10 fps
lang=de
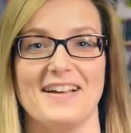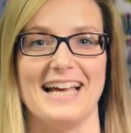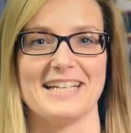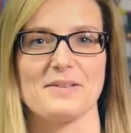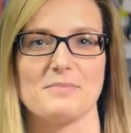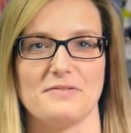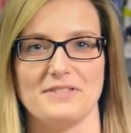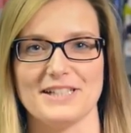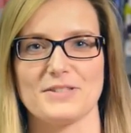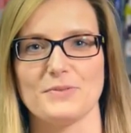Weil andere mir
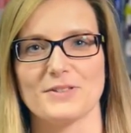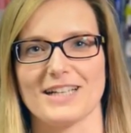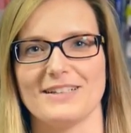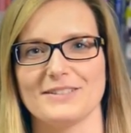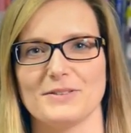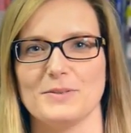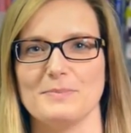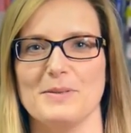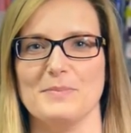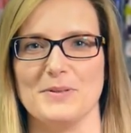viel zuschauen
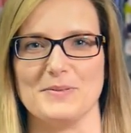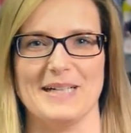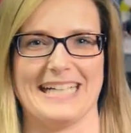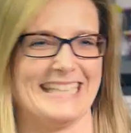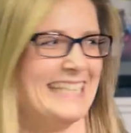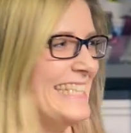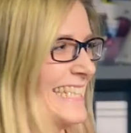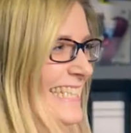und mir Mut machen.